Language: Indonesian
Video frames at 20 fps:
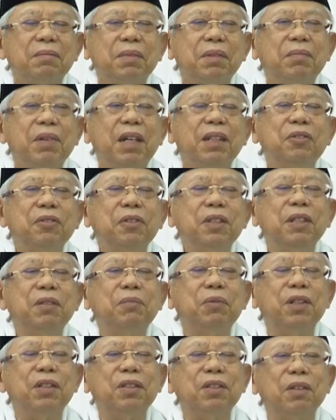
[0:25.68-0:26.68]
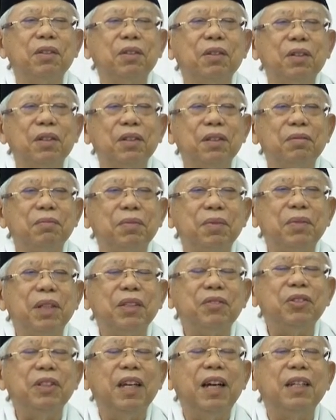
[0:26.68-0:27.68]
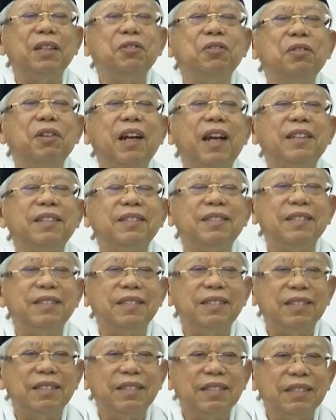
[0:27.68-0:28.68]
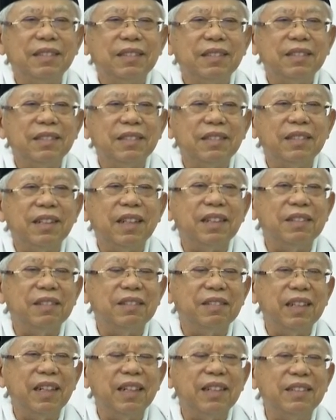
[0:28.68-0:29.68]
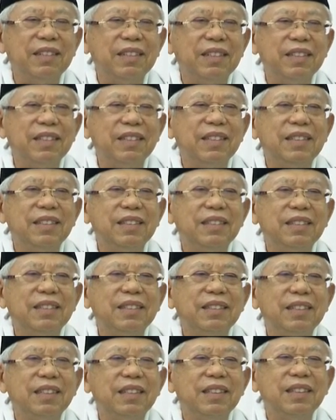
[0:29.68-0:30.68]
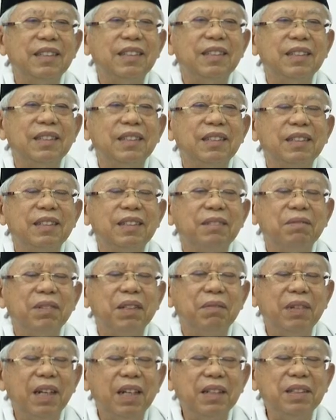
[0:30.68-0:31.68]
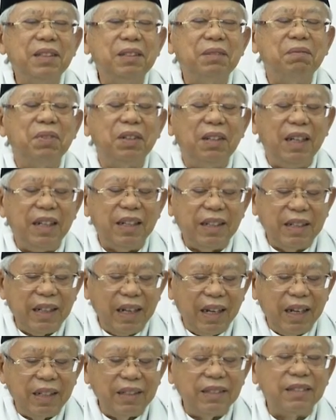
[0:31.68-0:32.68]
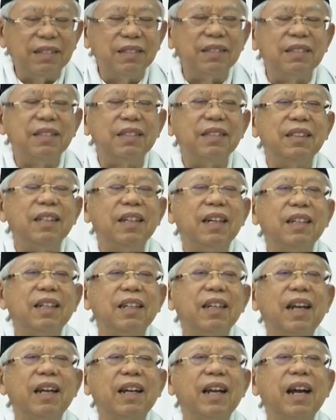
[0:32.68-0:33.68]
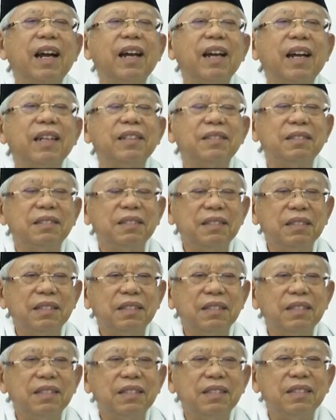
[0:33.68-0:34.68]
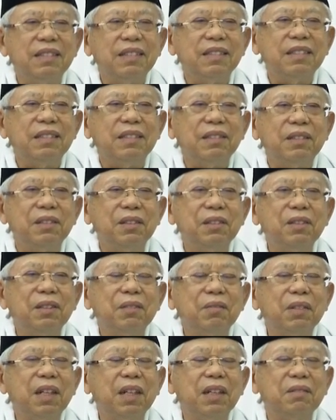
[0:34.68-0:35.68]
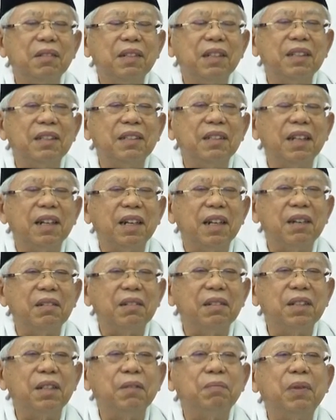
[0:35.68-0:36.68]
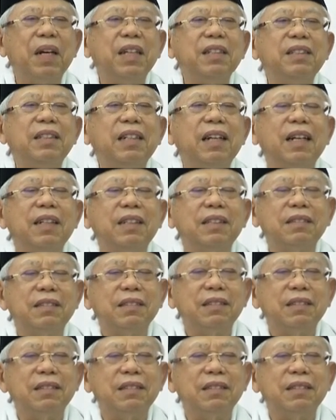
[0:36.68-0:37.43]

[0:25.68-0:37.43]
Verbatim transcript: mematuhi protokol, mematuhi aturan yang sudah di memang dibolehkan, tidak ada larangan untuk melakukan tarawih sepanjang